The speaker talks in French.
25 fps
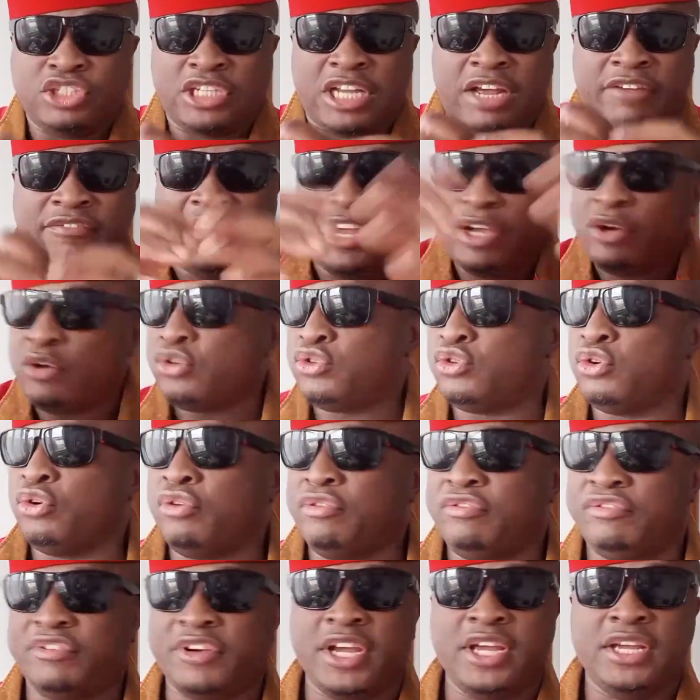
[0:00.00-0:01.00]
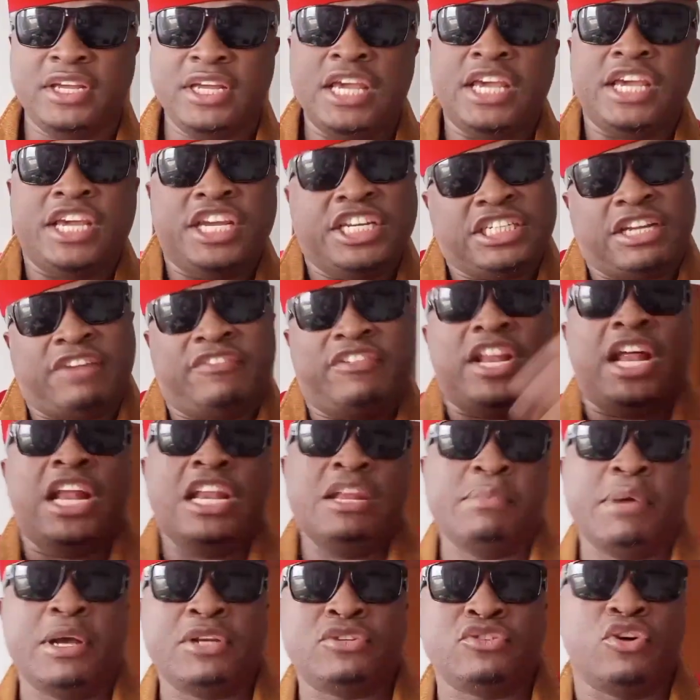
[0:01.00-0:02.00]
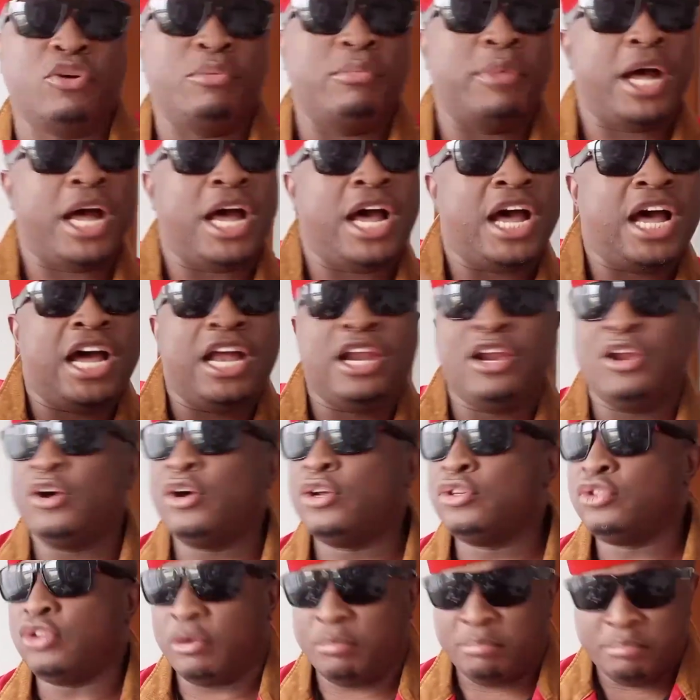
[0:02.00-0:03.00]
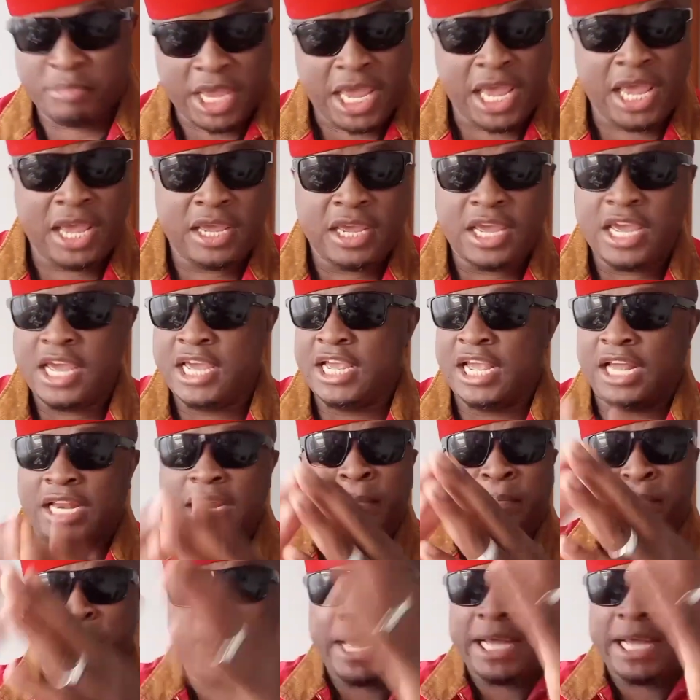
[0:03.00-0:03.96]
n'avais que ce refrain et j'avais l'animation. Mais il y a des